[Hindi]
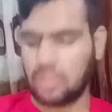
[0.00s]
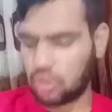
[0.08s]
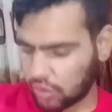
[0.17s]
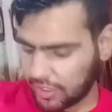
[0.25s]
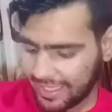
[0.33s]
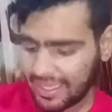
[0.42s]

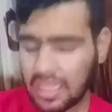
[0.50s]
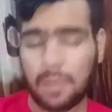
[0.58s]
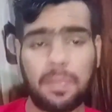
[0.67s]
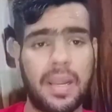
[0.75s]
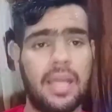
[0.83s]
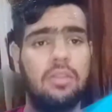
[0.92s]
तो ये था
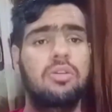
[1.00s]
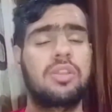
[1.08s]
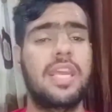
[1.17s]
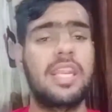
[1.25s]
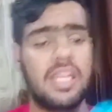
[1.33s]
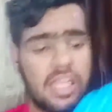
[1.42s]
प्लाजो
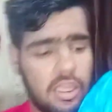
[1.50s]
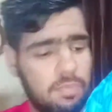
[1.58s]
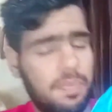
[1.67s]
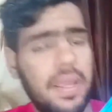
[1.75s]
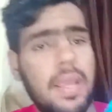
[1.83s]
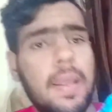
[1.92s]
सेट इस
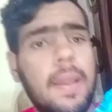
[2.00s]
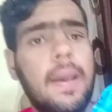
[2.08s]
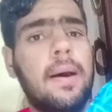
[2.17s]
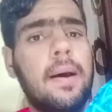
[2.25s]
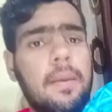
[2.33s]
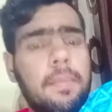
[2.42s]
पे
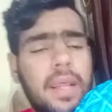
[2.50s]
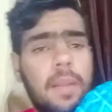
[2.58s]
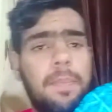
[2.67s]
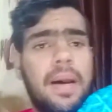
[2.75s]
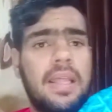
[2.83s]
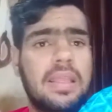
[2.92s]
मेरे
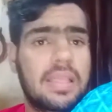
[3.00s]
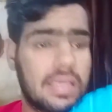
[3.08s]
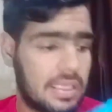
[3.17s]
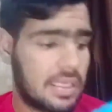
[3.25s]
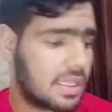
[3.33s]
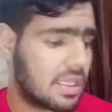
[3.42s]
पास
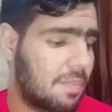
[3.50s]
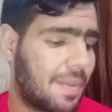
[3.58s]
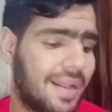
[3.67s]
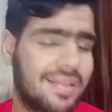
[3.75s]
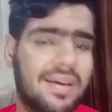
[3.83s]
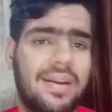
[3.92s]
कलर्स की
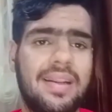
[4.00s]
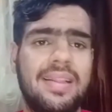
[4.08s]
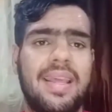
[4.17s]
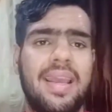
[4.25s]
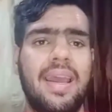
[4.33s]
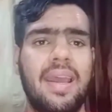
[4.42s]
बात कर
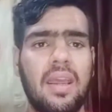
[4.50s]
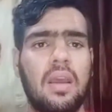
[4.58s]
लेते हैं